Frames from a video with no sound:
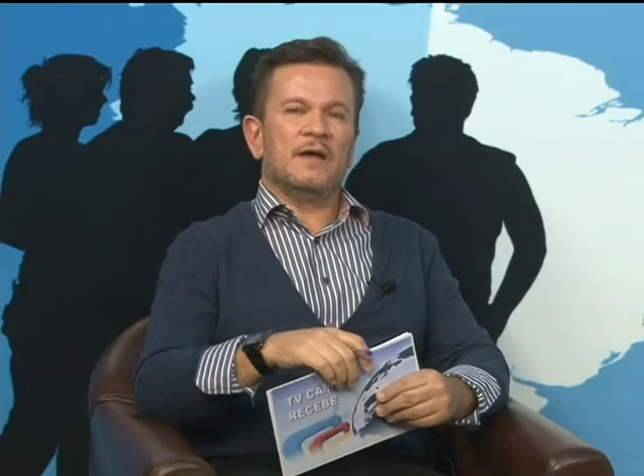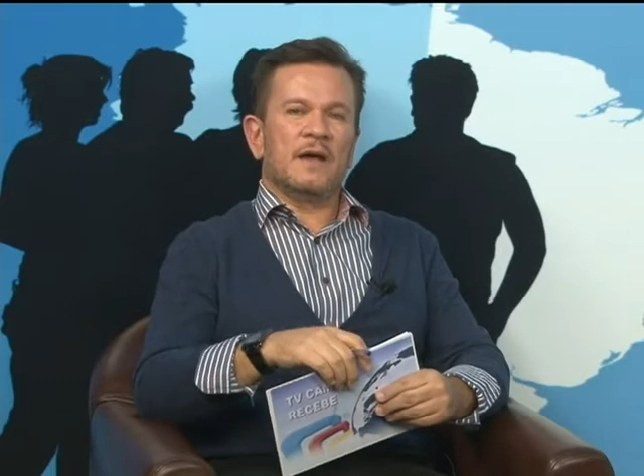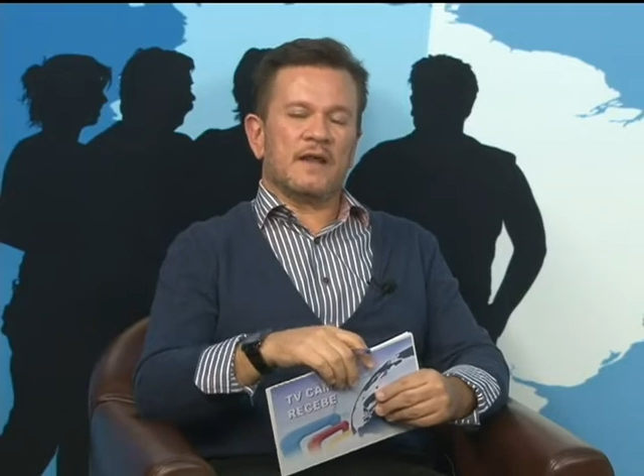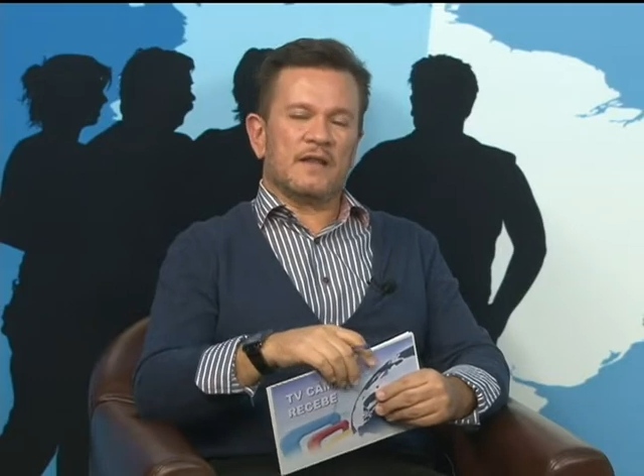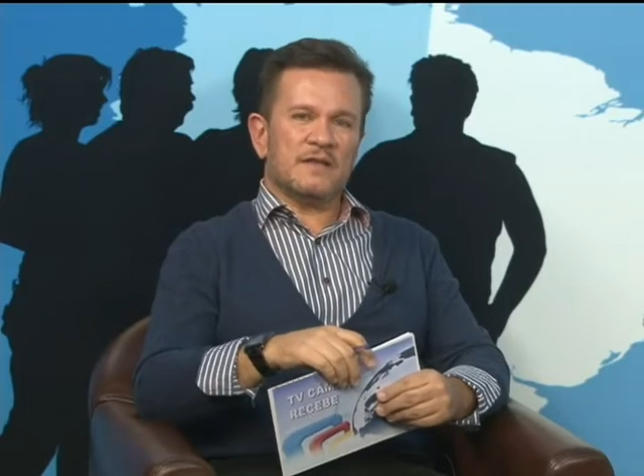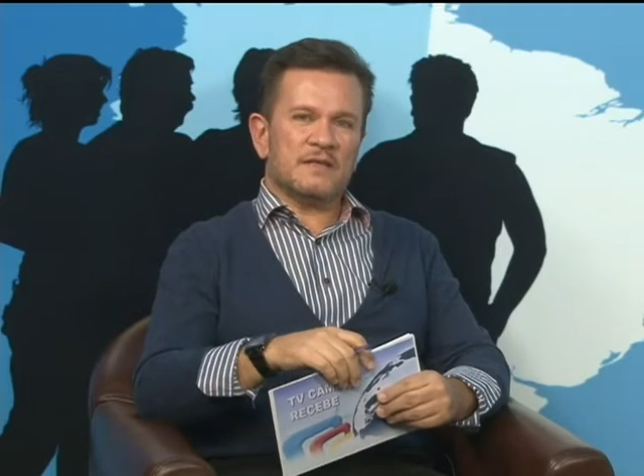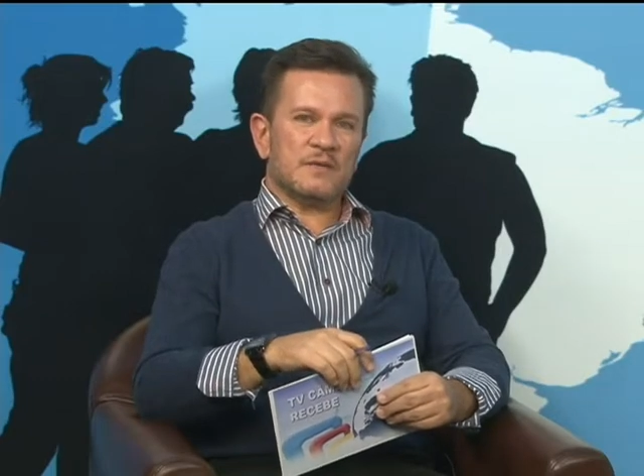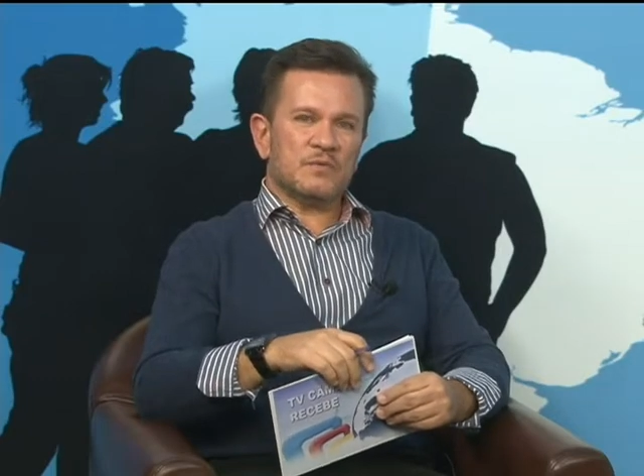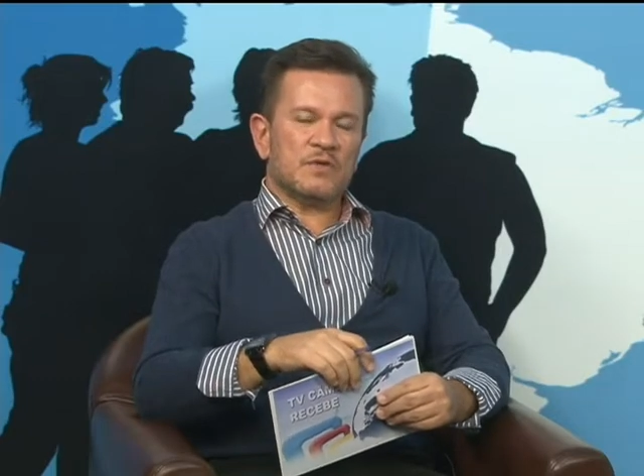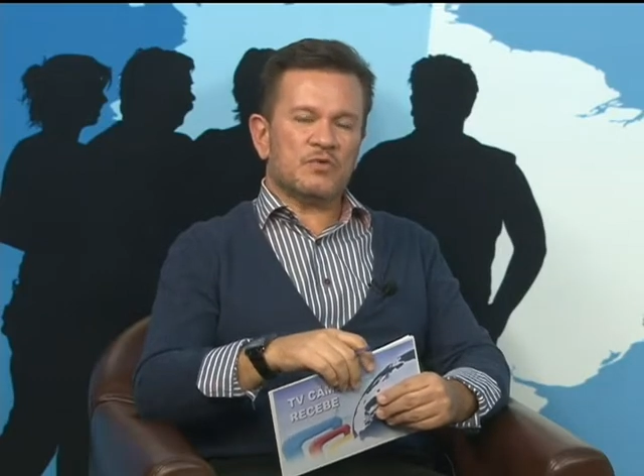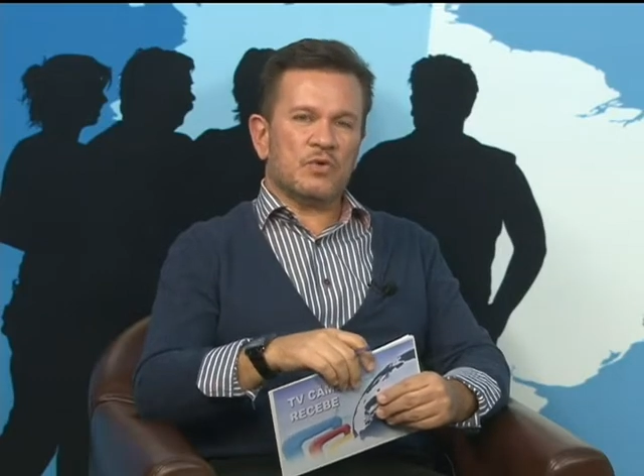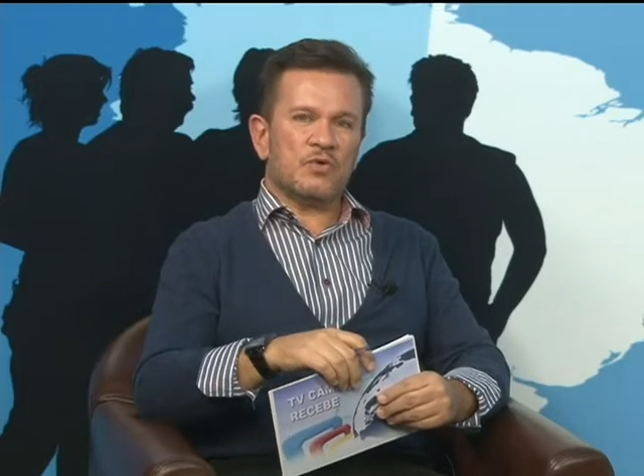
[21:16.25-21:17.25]

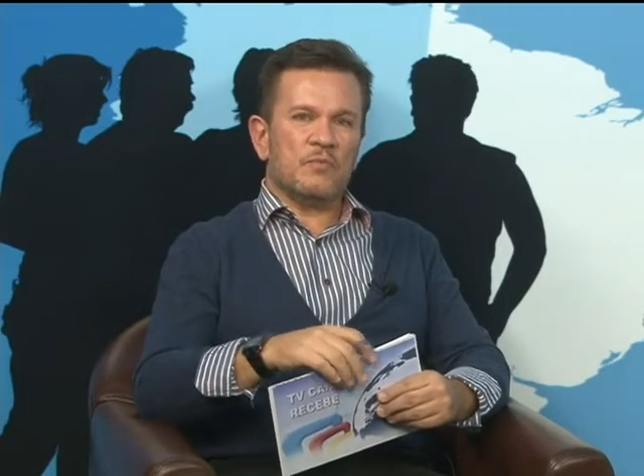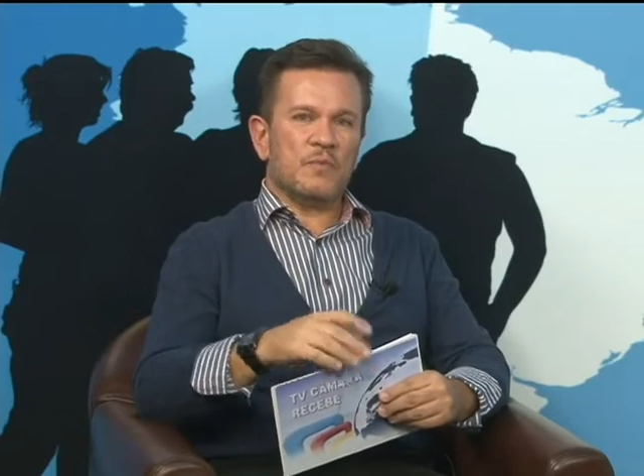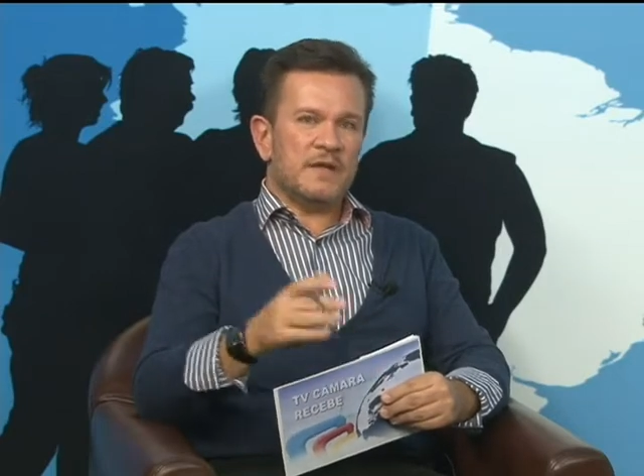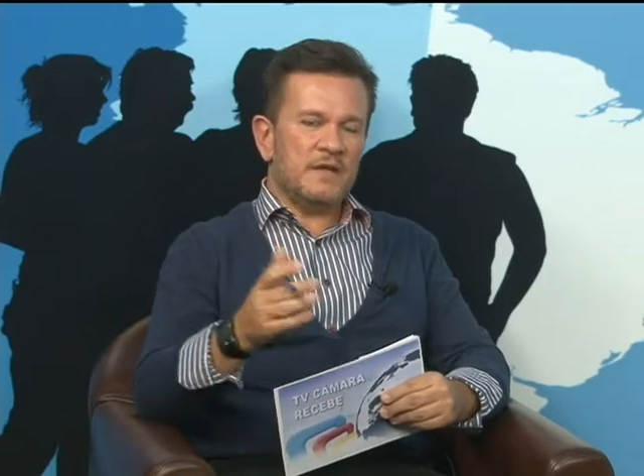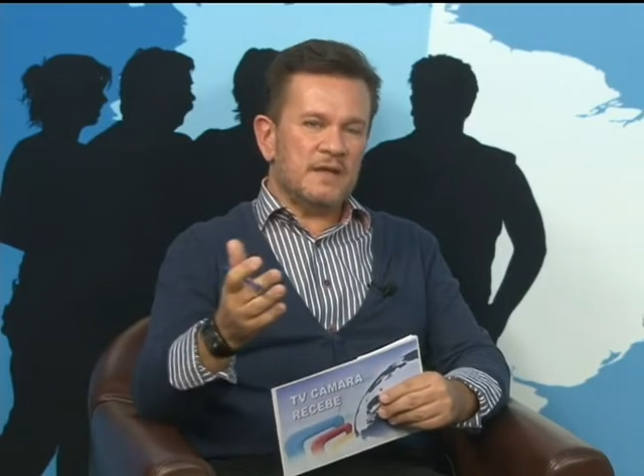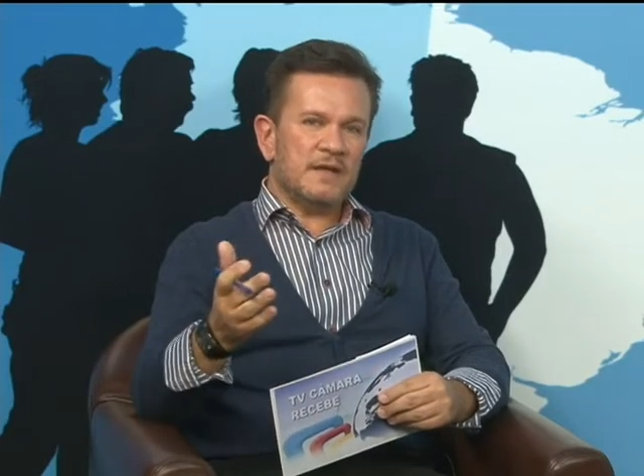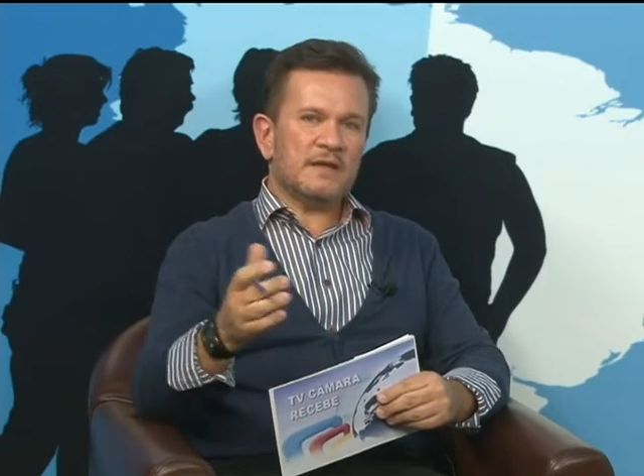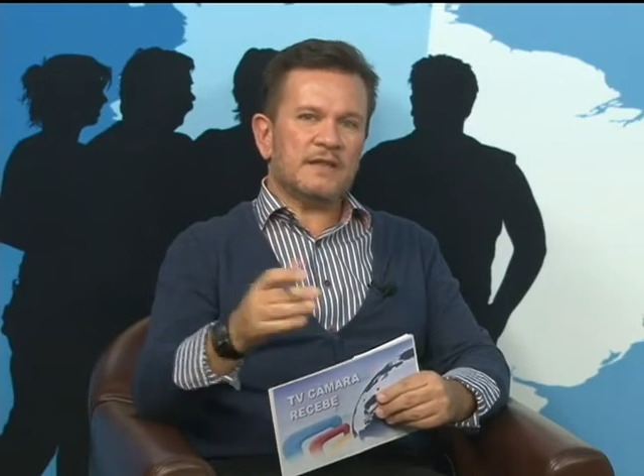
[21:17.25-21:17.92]
agradecemos a sua companhia e